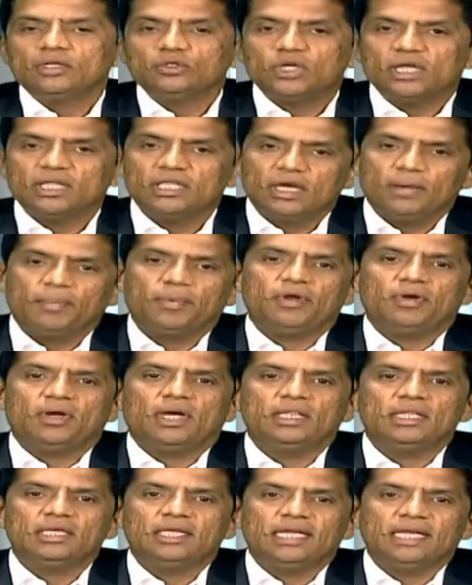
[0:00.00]
ஸோ அதுக்கப்புறம்
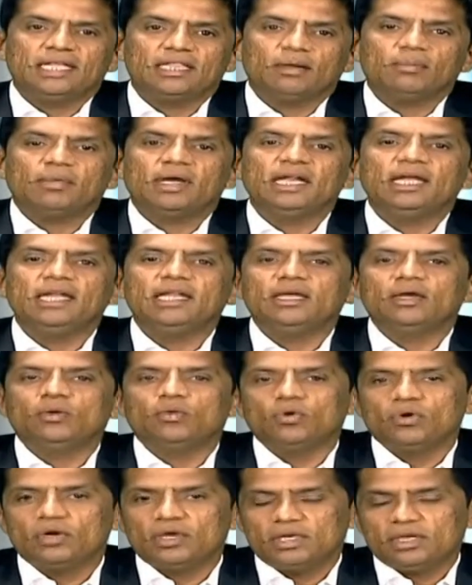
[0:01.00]
அதுக்கு ஏற்ற மாதிரி நீங்கள்
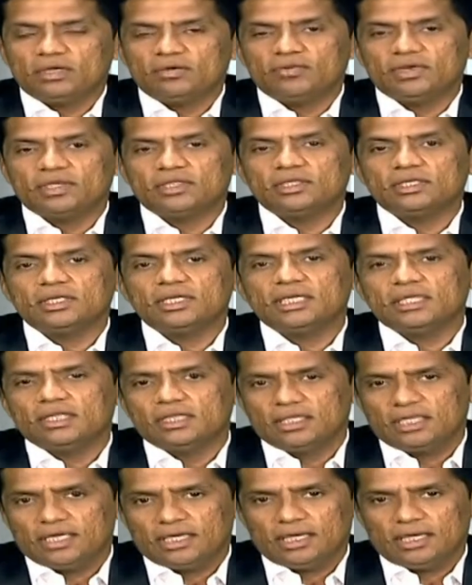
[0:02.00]
உங்களோட நிறுவனத்துக்கு இந்த